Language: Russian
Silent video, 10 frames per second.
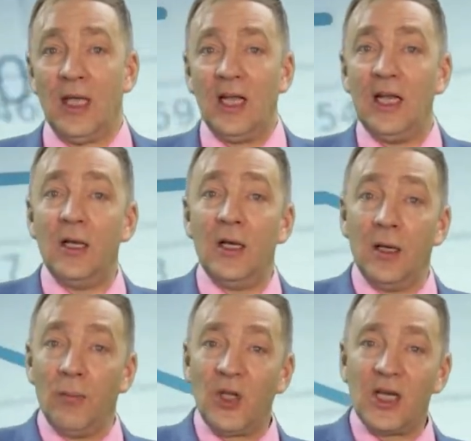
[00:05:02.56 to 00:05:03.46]
Или
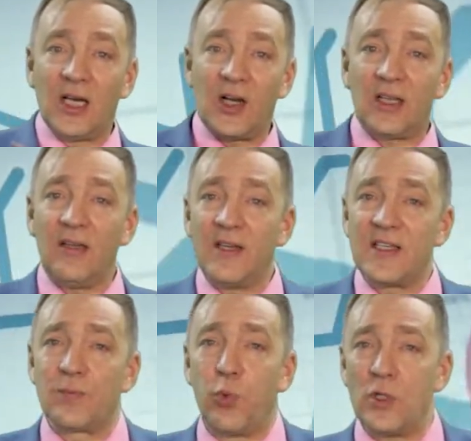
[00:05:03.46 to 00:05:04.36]
многократного
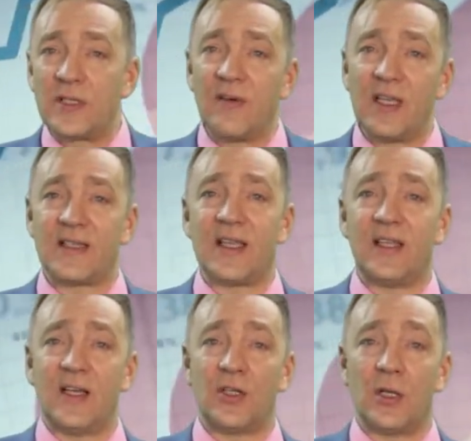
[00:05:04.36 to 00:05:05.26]
использования
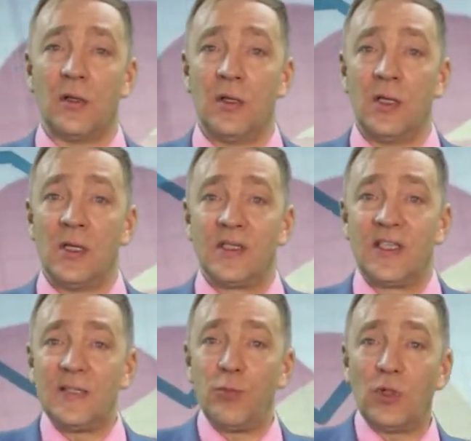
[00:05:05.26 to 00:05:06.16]
задачи.
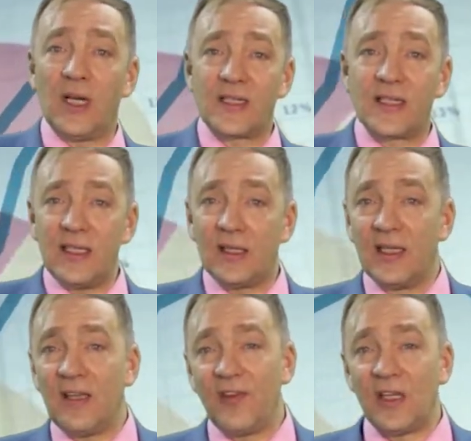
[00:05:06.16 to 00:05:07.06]
Здесь будет акцент
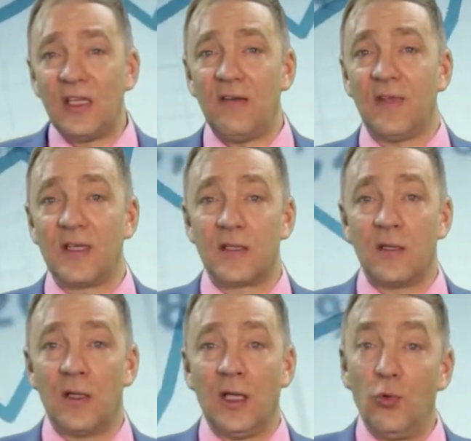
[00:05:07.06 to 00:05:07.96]
на эффективность
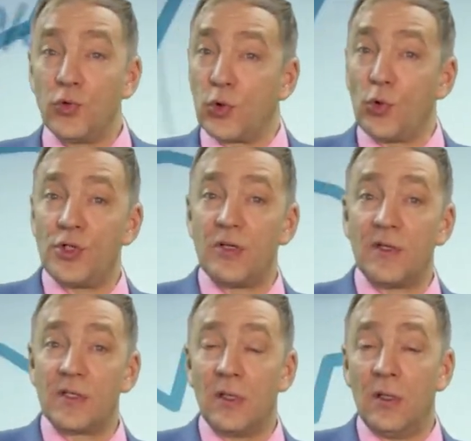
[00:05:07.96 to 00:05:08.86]
и
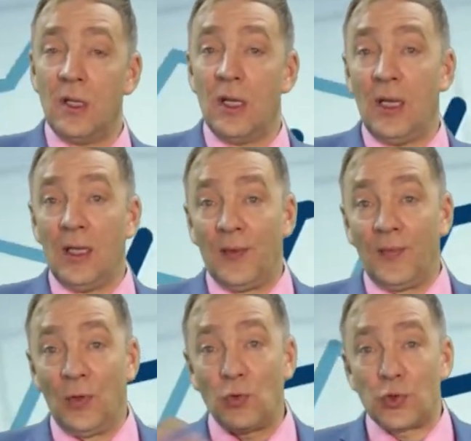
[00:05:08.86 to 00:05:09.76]
устойчивость.
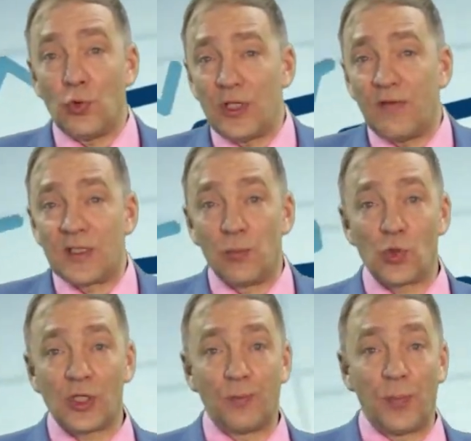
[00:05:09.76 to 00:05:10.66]
Но устойчивость
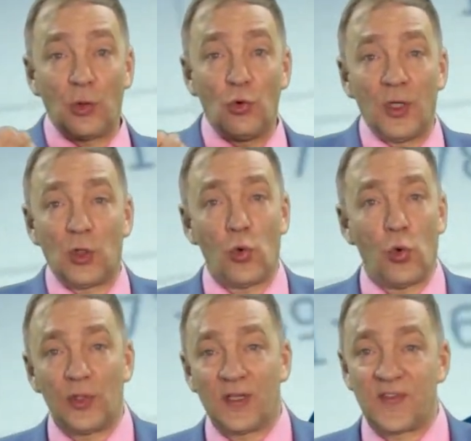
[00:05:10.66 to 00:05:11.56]
может придумать
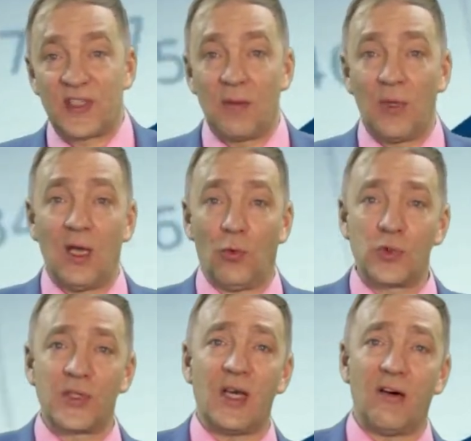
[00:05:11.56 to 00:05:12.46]
кодекс в семье,
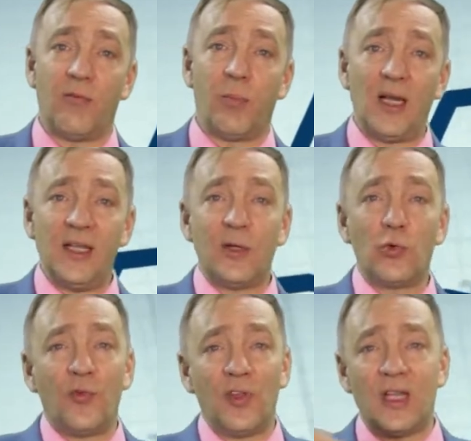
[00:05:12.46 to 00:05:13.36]
устав,
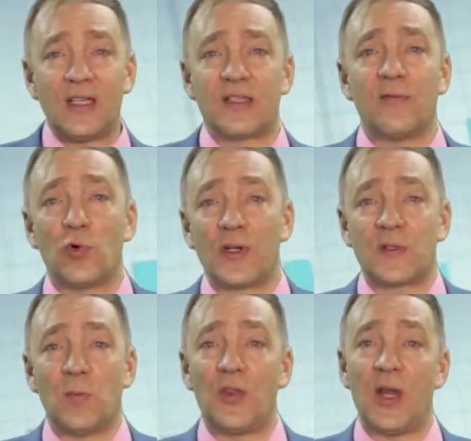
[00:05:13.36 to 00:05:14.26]
политику финансовую
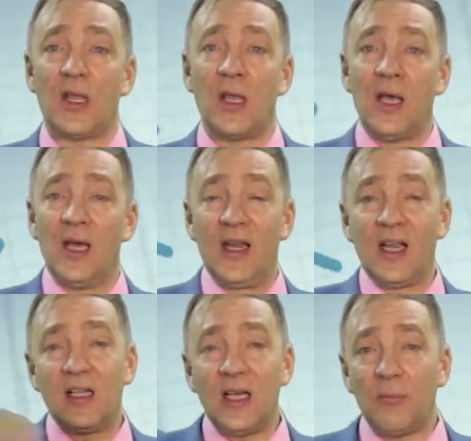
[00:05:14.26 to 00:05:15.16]
рассмотреть,
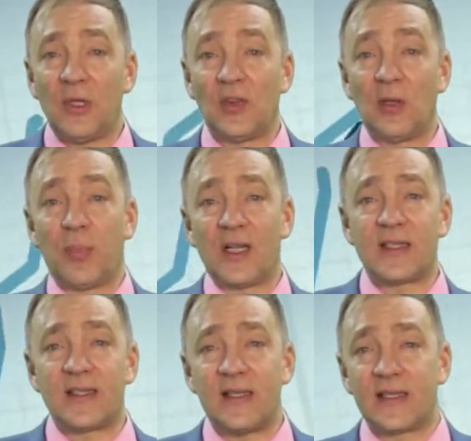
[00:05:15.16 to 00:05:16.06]
регламенты,
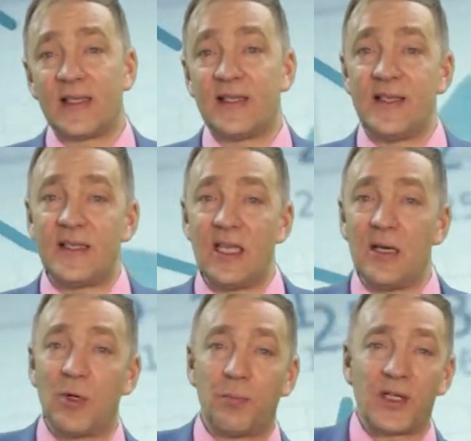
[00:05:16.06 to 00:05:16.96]
процессы,
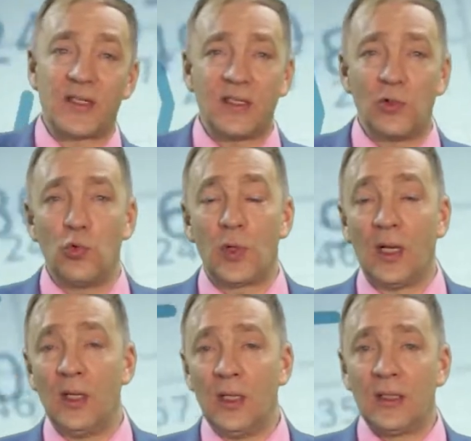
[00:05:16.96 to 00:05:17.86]
системы, процедуры,
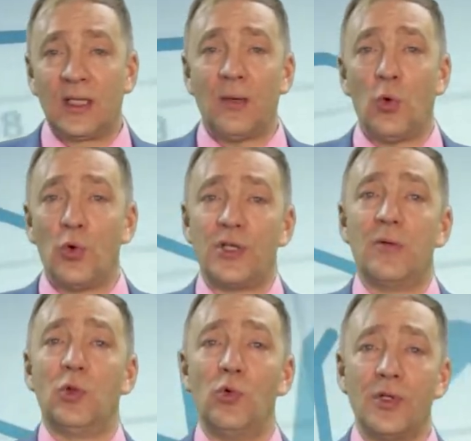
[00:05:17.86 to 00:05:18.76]
там
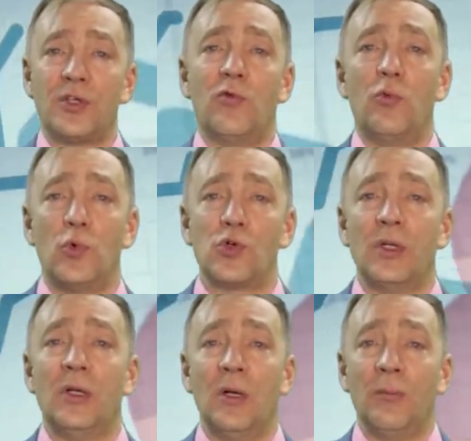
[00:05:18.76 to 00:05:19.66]
очень много чего
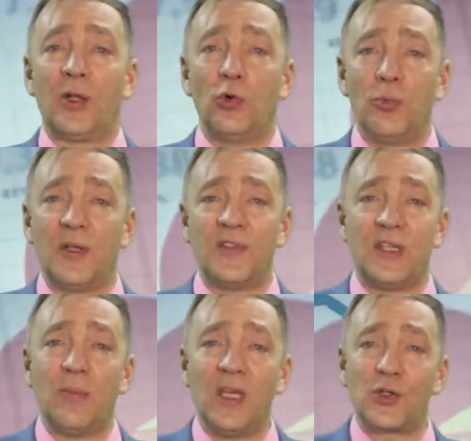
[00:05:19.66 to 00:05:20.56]
можно придумать в
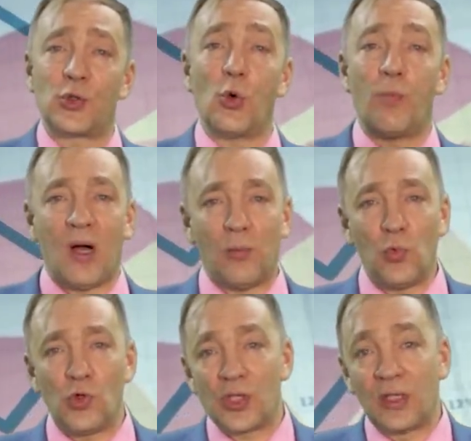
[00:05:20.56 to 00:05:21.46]
семье, что
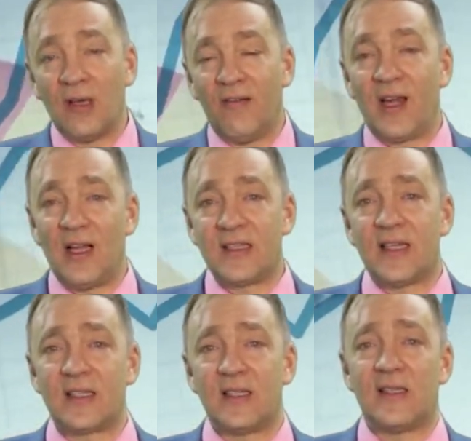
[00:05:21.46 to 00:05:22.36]
поможет в
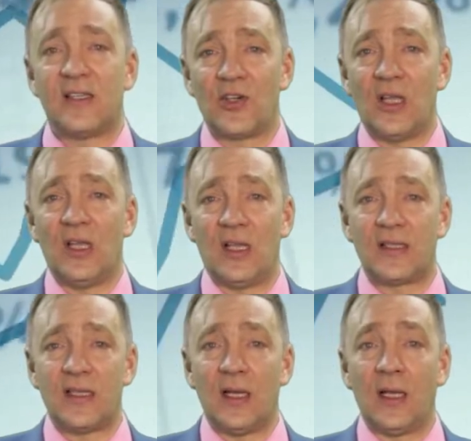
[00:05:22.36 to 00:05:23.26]
реализации достижения этих
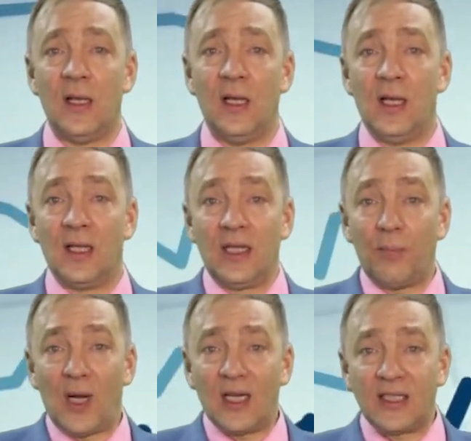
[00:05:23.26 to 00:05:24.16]
целей. На
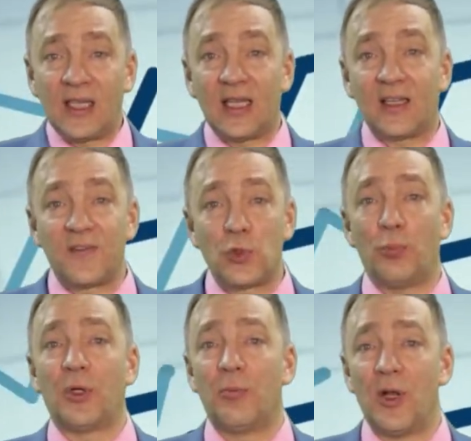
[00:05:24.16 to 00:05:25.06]
практике это все
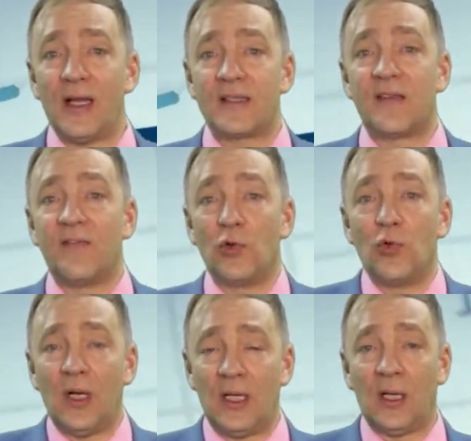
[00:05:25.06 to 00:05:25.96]
подбирается
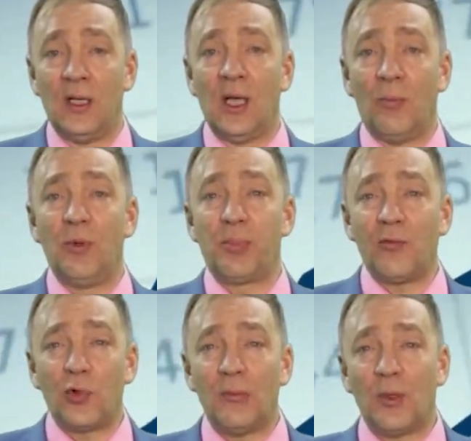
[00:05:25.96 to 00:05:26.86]
индивидуально. Мы
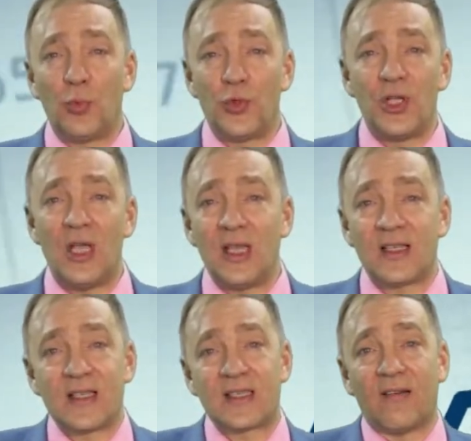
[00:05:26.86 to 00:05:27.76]
проводим обучение и
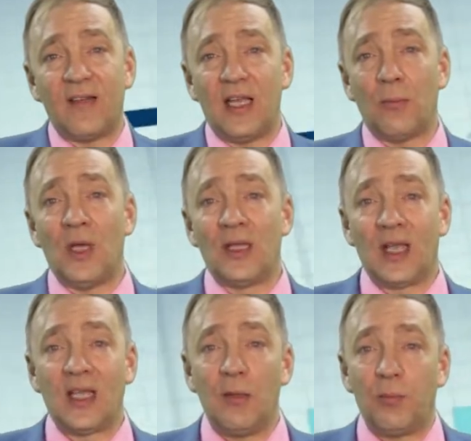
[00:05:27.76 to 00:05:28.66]
составляем
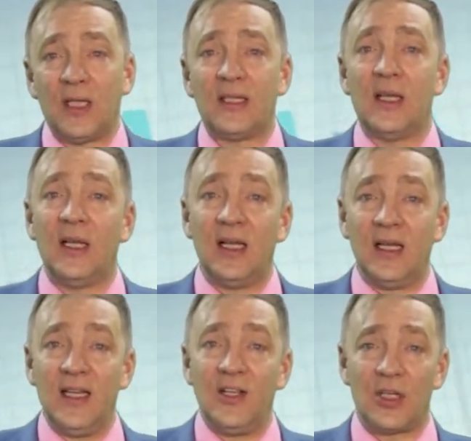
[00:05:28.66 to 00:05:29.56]
такие планы
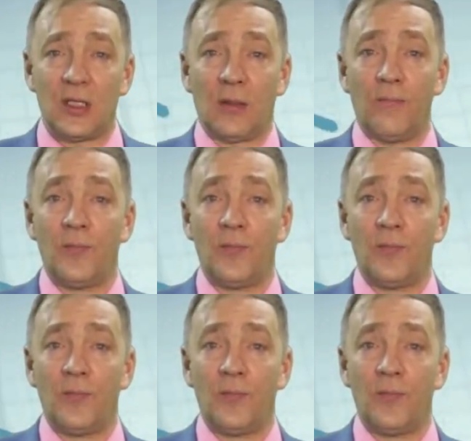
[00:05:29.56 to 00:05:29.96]
лично.